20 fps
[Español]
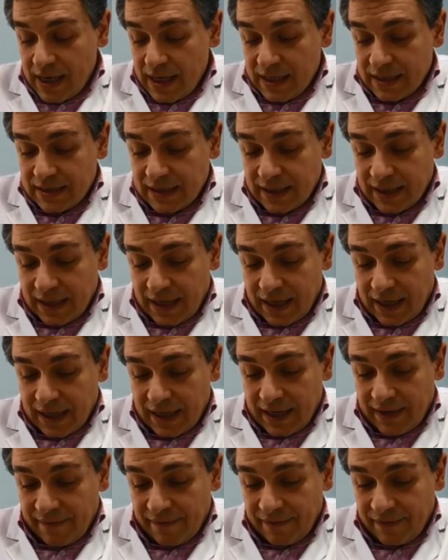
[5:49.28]
Se
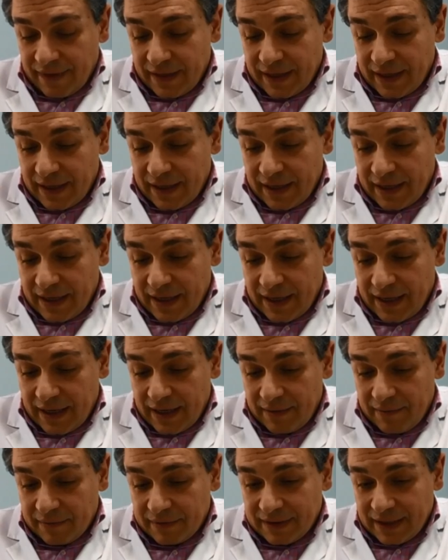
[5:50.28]
encarga de
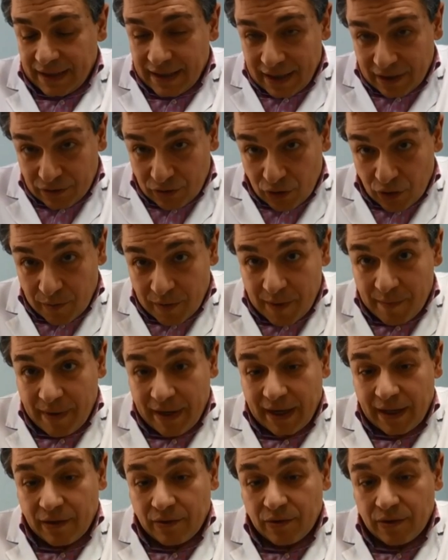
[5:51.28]
eh, tener todo
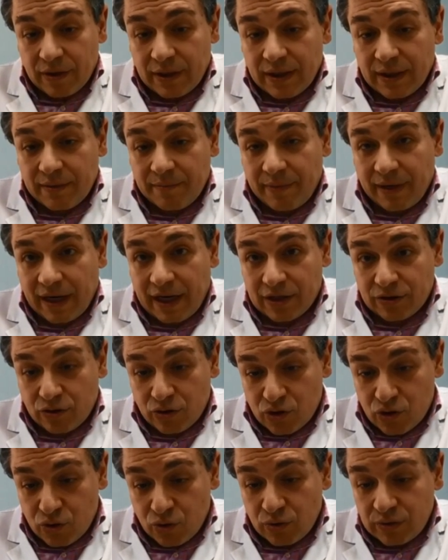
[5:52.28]
preparado para las
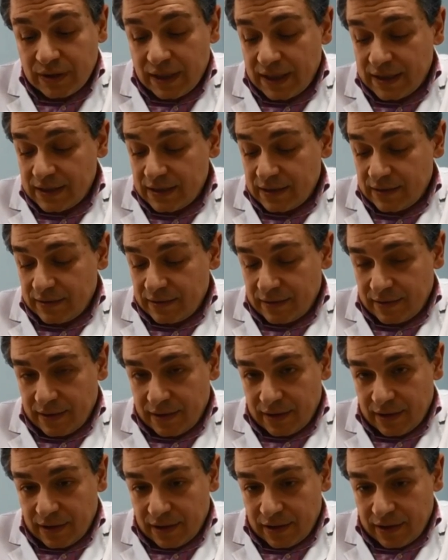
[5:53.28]
consultas,
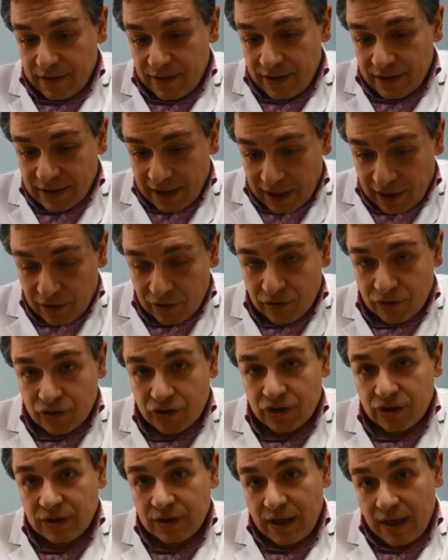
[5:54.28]

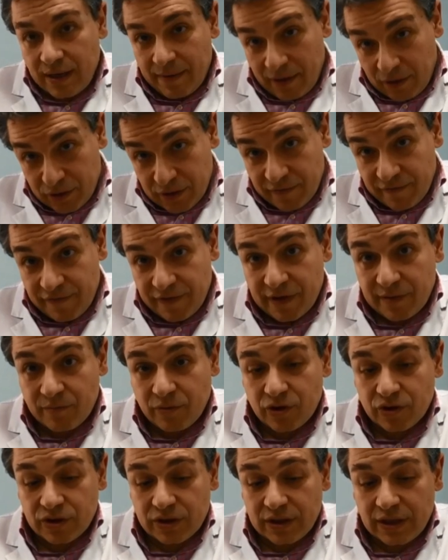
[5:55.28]
citarnos a los
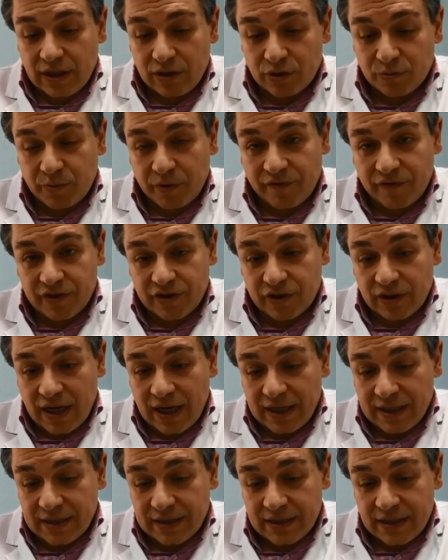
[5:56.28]
enfermos y a los
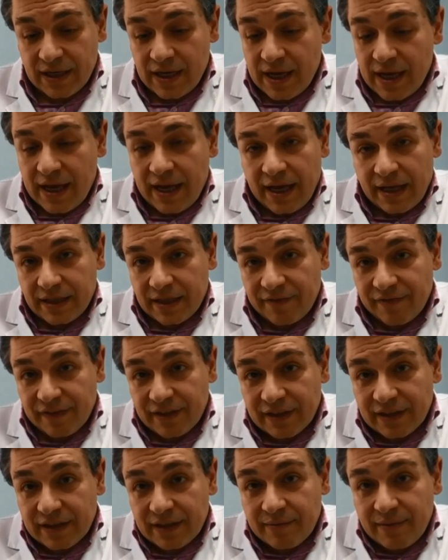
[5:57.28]
profesionales en
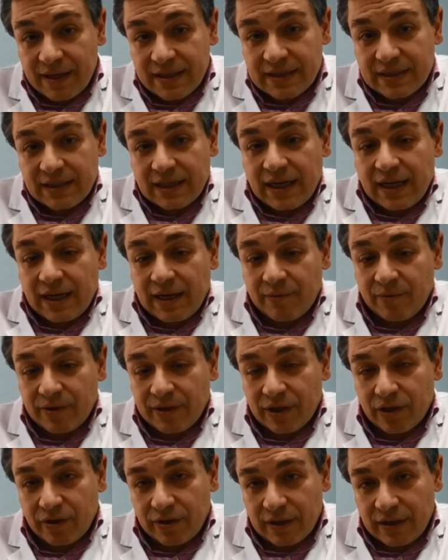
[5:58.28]
definitiva, es la labor
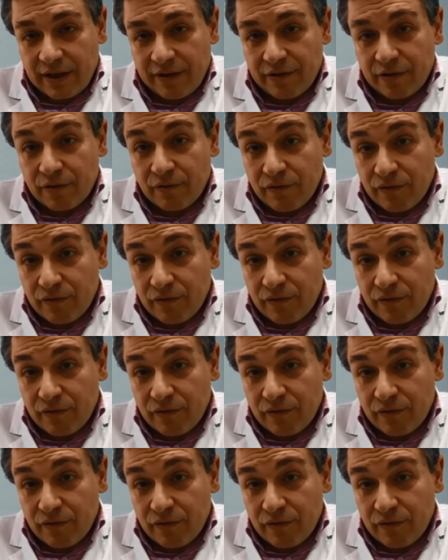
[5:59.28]
de coordinación